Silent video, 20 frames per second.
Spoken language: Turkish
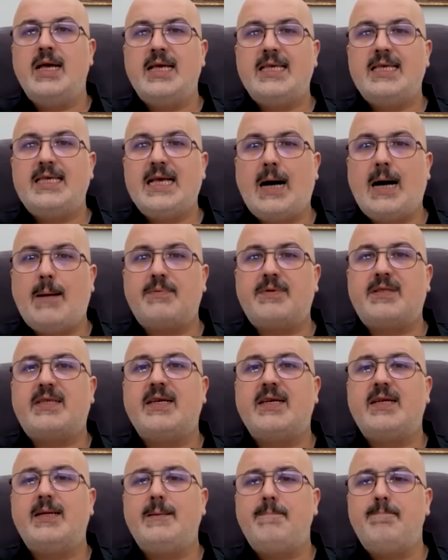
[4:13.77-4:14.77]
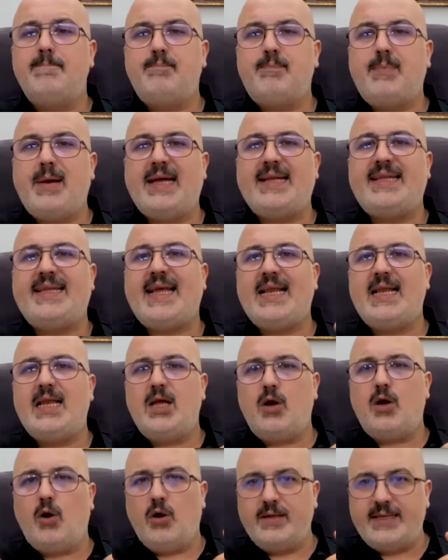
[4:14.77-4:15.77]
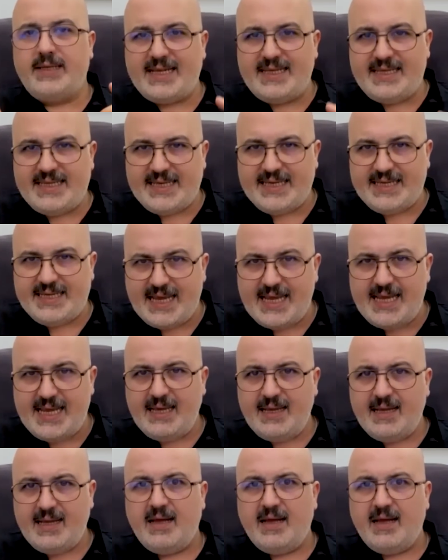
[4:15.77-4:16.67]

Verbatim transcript: yaptırım bedeli ödediğini